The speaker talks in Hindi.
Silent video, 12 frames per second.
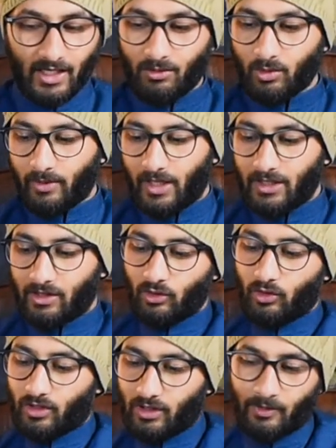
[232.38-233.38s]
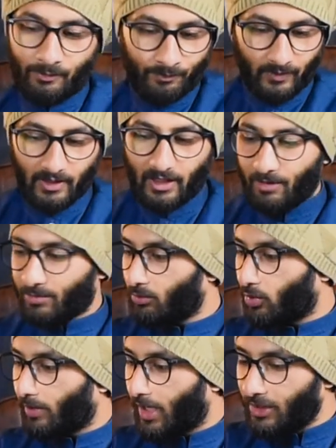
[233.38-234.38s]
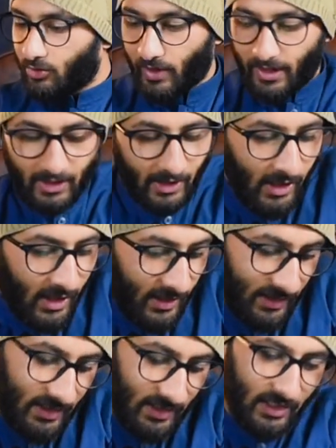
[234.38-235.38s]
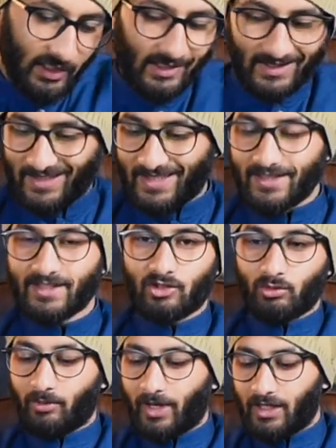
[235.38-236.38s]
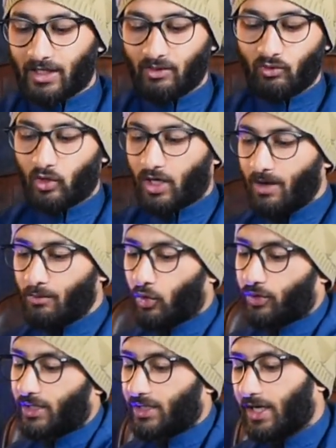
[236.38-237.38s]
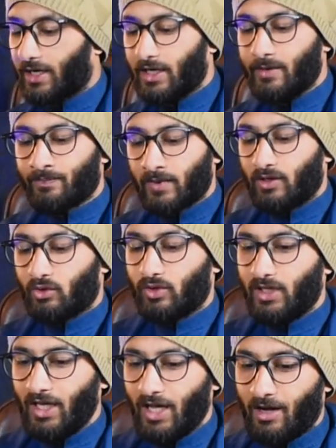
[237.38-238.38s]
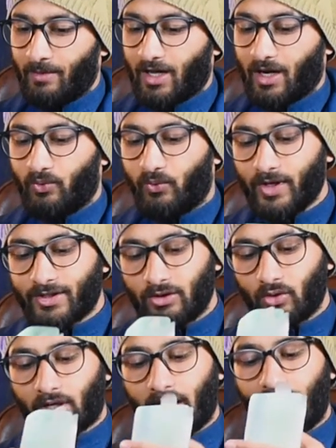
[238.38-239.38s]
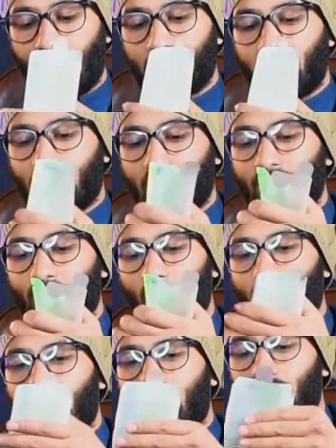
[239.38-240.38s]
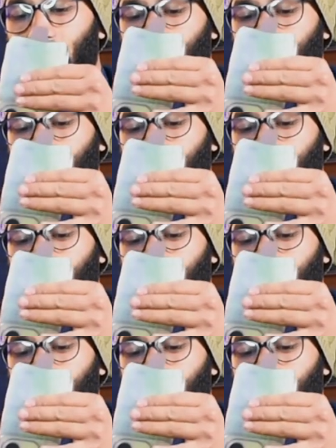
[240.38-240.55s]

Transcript: हैं ना मोबाइल की और यहाँ पे मोबाइल जो है ना ये चीज़ें जो मोबाइल की हैं वो कम होती जा रही हैं तो ये हमारा फर्स्ट लुक है हमारे मोबाइल